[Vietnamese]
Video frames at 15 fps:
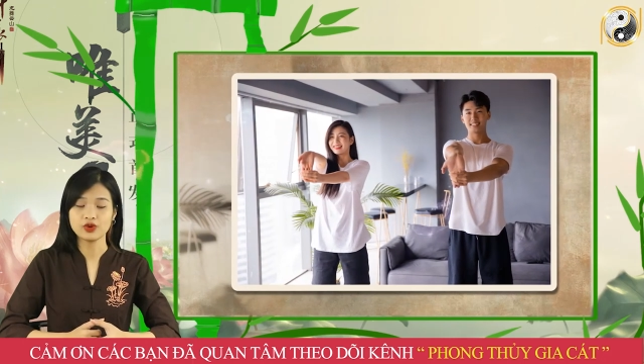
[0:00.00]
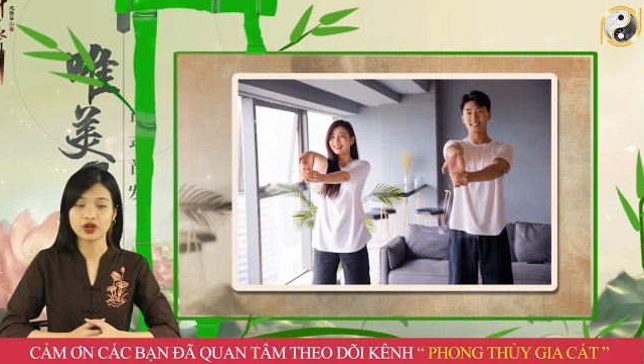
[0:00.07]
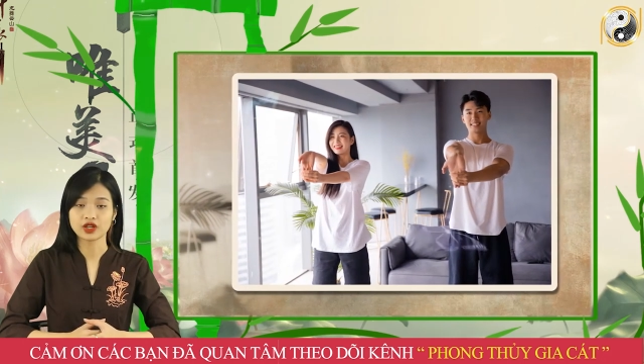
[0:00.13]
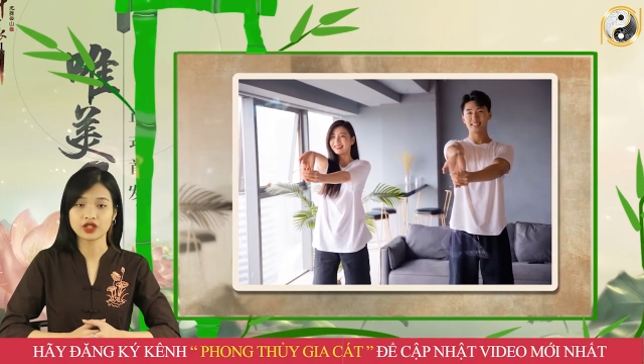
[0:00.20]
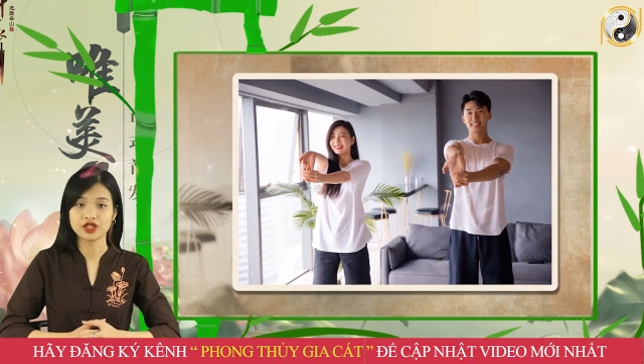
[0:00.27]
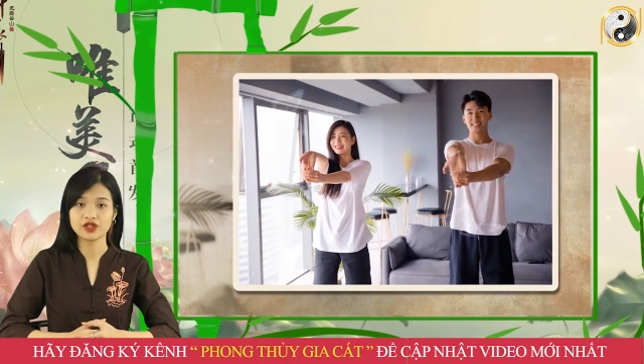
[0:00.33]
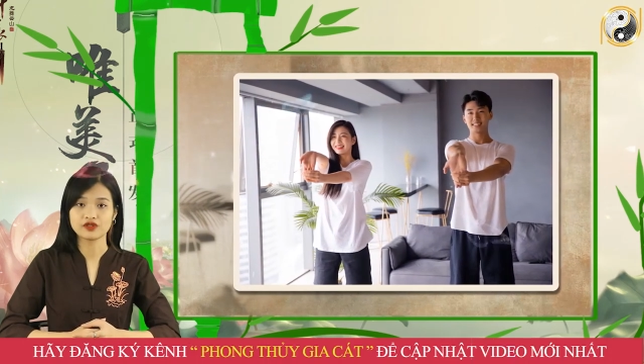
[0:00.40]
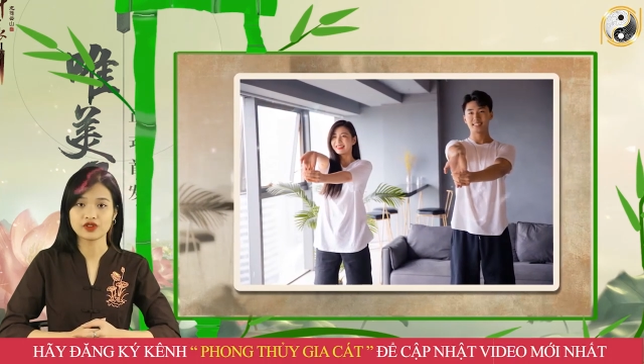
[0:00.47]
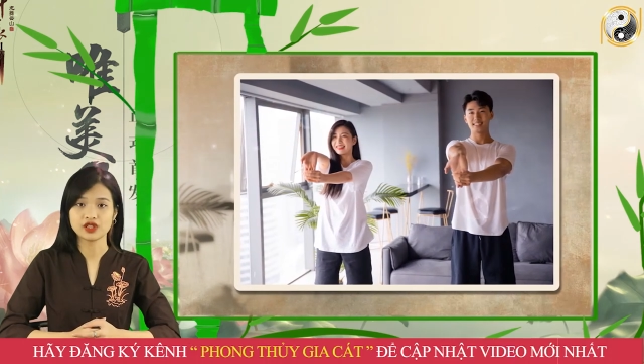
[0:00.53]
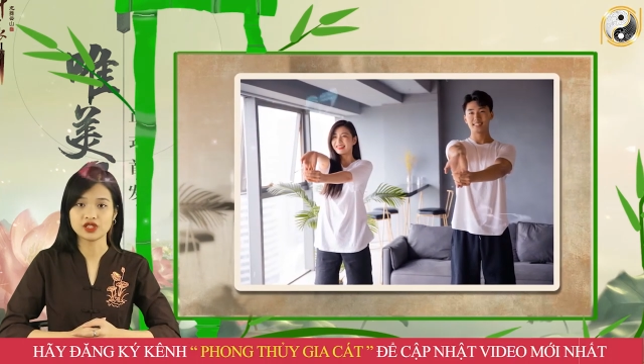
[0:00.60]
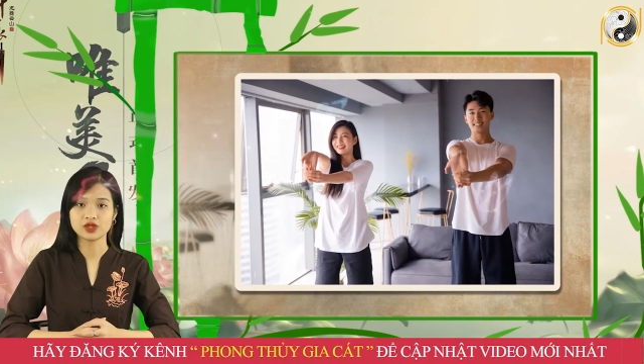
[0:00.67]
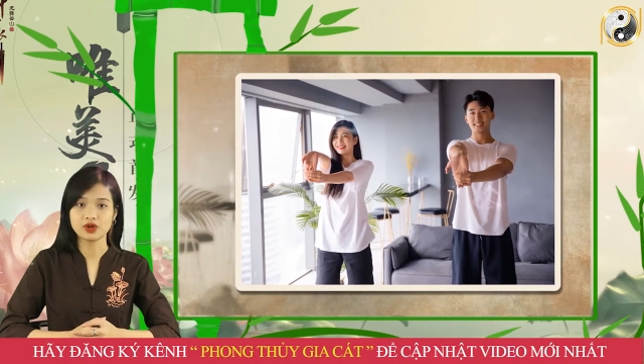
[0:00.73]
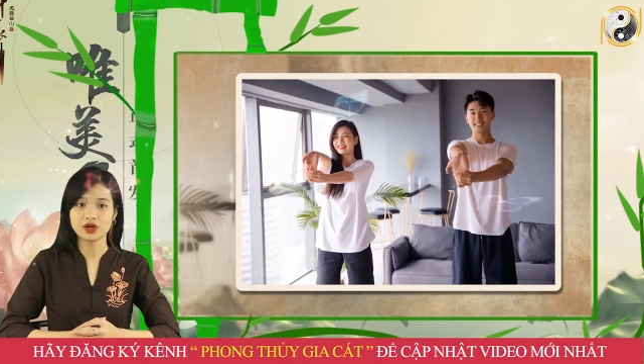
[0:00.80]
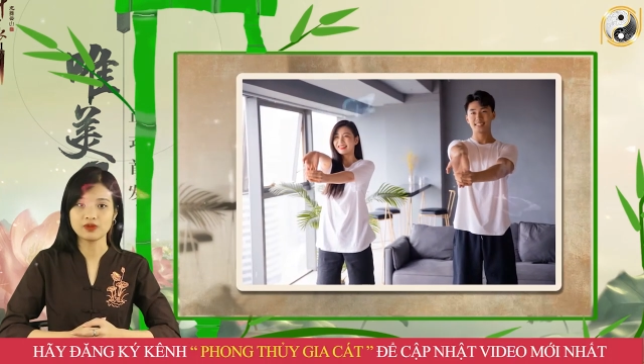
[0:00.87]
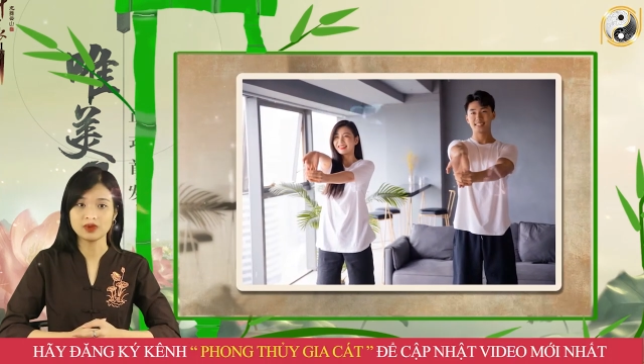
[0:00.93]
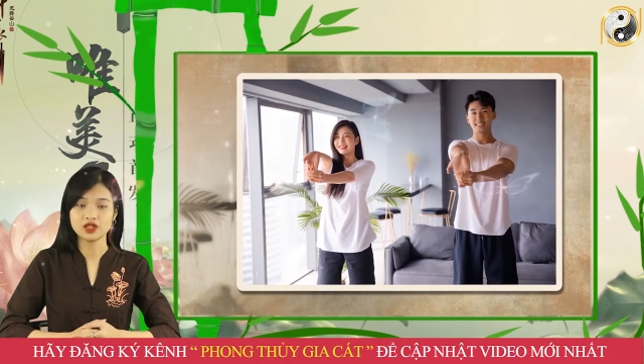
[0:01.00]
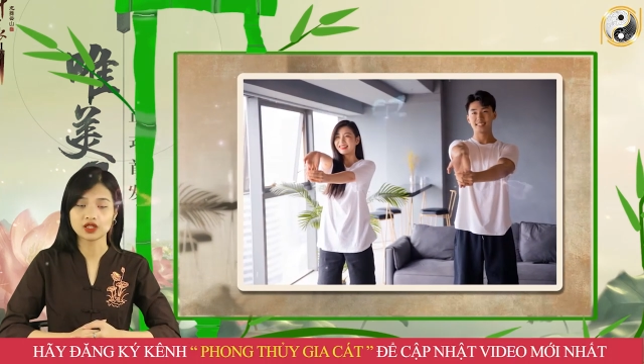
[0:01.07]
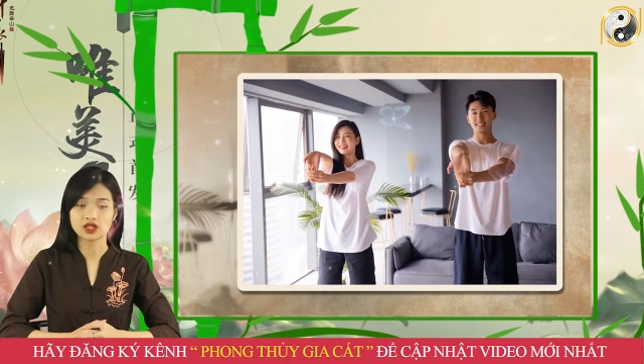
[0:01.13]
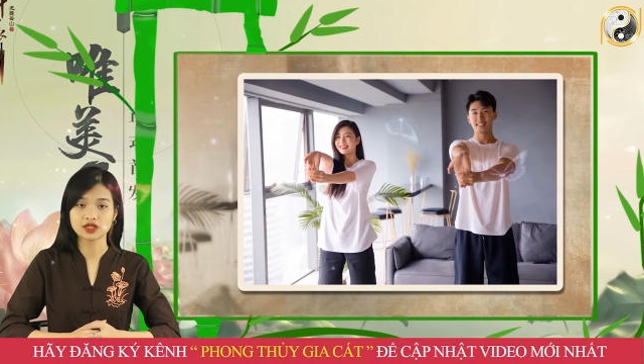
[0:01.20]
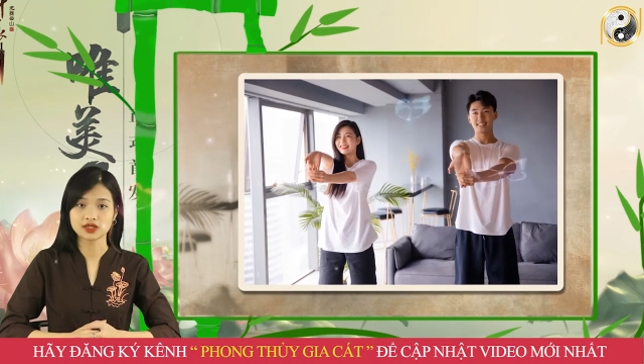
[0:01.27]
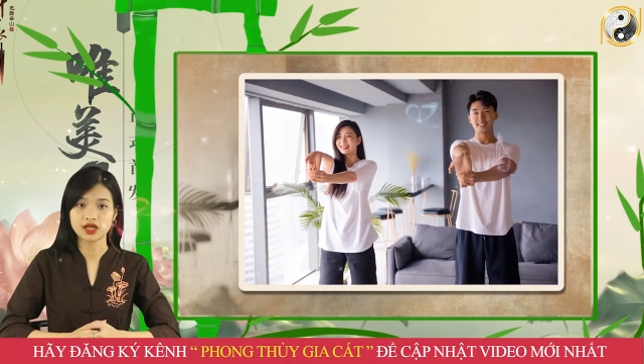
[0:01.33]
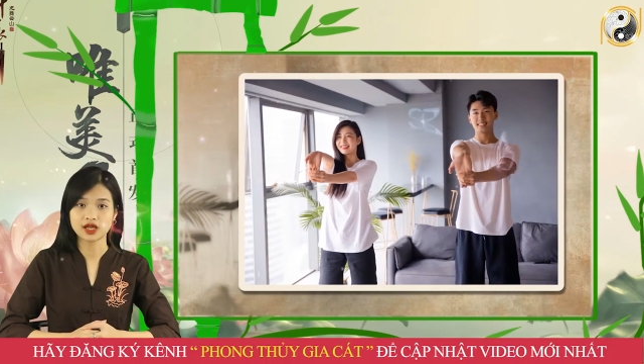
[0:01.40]
hoặc khi phải chịu áp lực
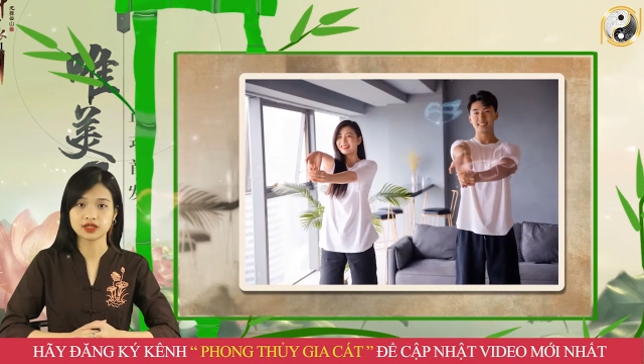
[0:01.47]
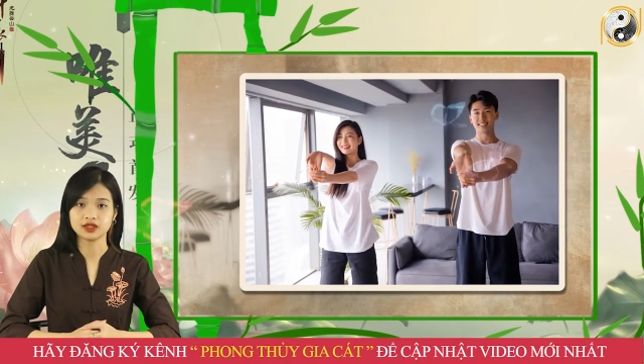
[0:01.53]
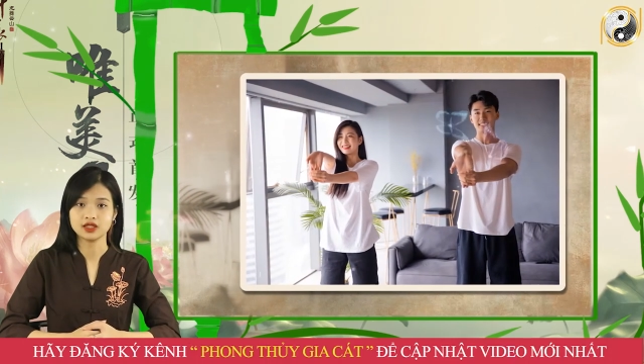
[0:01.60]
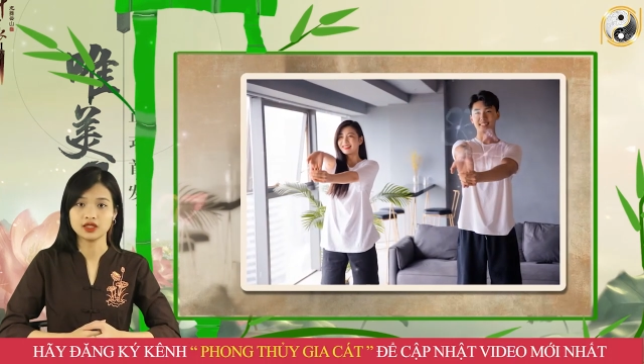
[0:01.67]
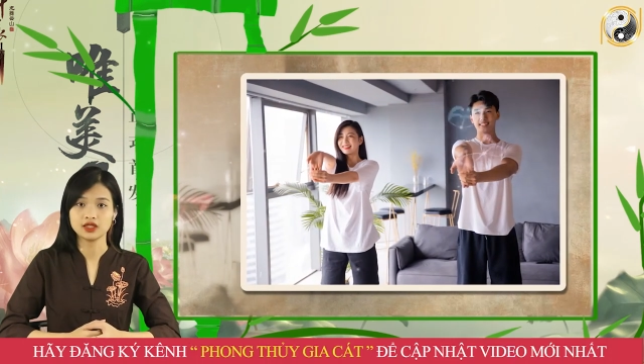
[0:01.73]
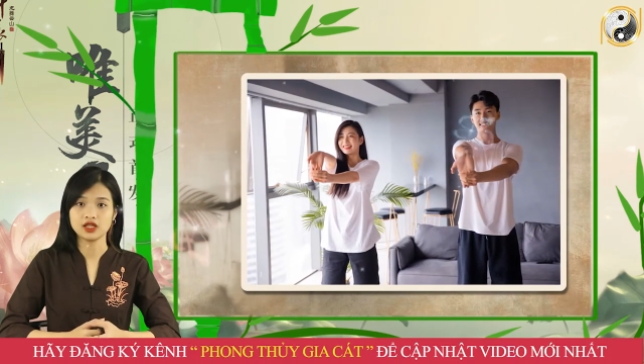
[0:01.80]
căng thẳng